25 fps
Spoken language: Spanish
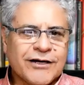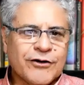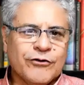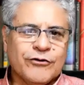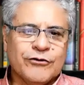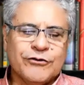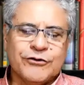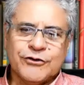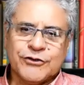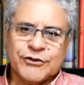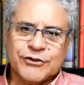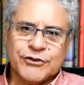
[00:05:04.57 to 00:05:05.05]

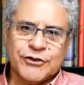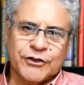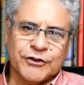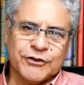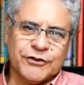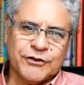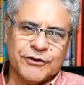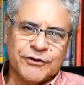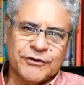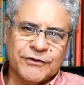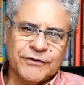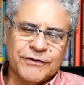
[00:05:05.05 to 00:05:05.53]
con
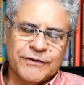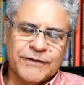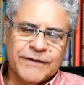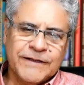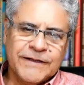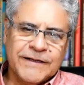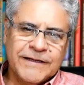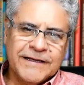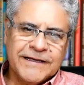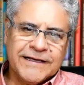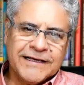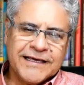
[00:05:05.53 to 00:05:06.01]
nosotros,
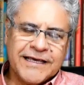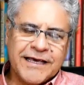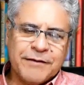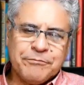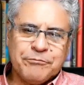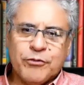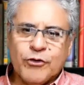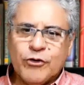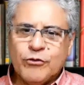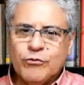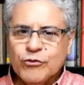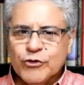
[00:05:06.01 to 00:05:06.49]
que
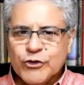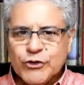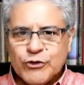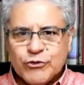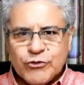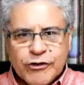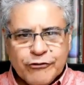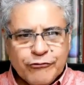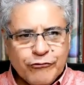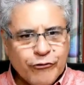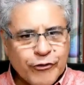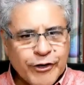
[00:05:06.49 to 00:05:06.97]
por mucho
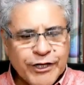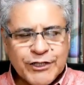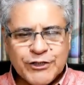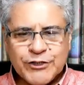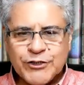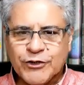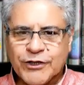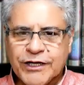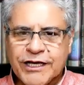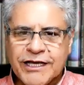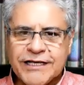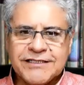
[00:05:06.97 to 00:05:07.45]

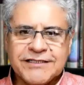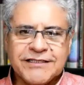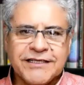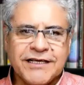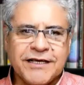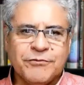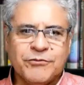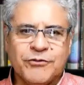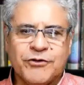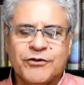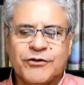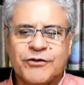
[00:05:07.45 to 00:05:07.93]
esfuerzo que
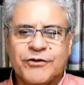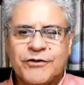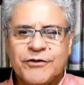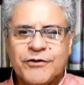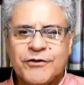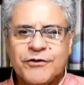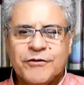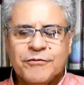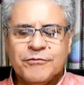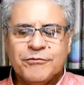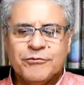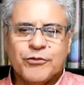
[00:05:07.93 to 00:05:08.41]
hacemos,
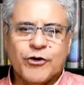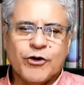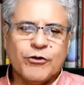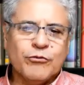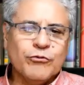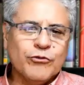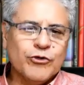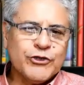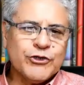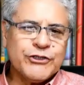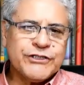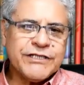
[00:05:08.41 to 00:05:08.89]
por
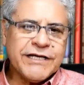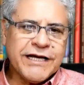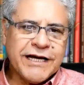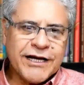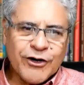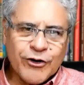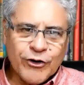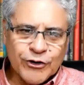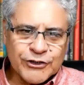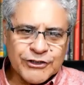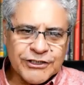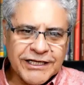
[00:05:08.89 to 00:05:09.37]
muchas
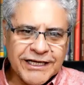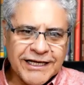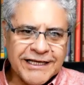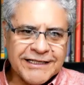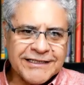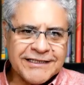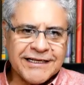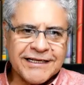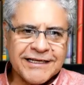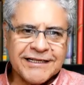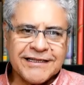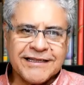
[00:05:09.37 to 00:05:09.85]
cosas que
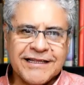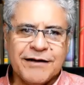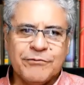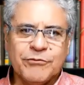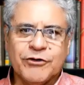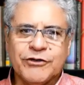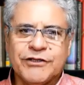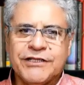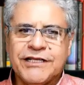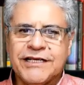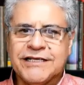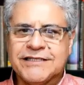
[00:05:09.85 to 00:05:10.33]

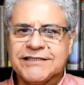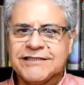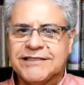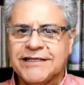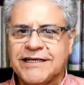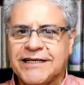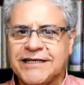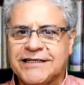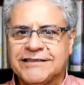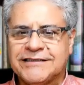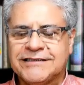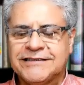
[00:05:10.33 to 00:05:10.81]
tratamos de
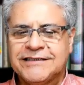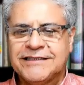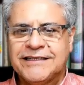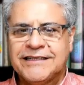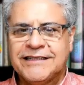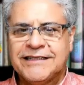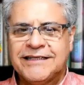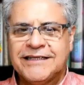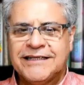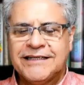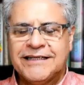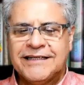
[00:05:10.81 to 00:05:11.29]
hacer,
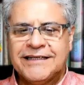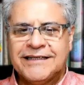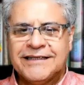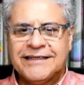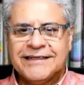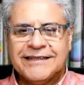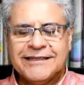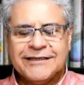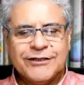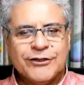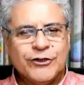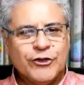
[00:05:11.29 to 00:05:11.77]

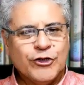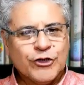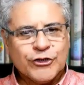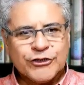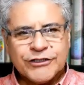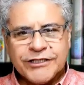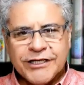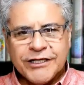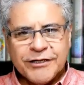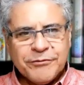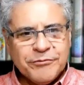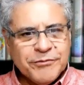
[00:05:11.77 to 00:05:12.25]
no
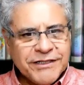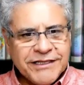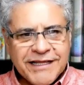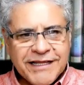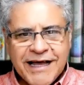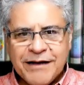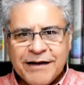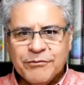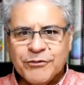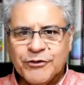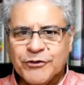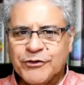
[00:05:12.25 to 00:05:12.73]

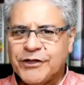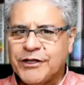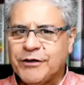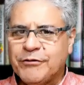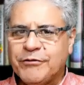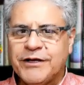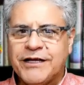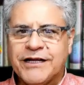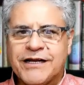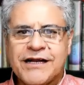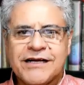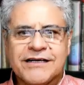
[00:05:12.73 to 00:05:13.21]
terminamos de
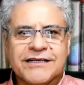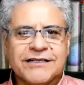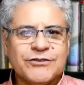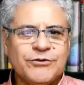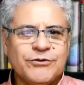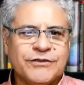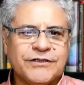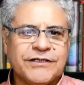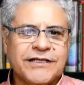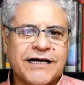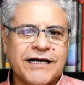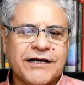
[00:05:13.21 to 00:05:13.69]
ver el
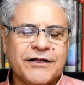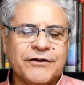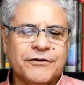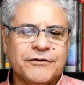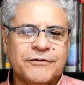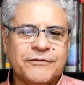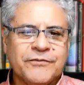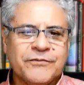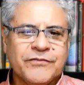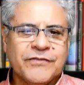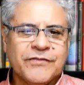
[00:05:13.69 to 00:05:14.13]
resultado.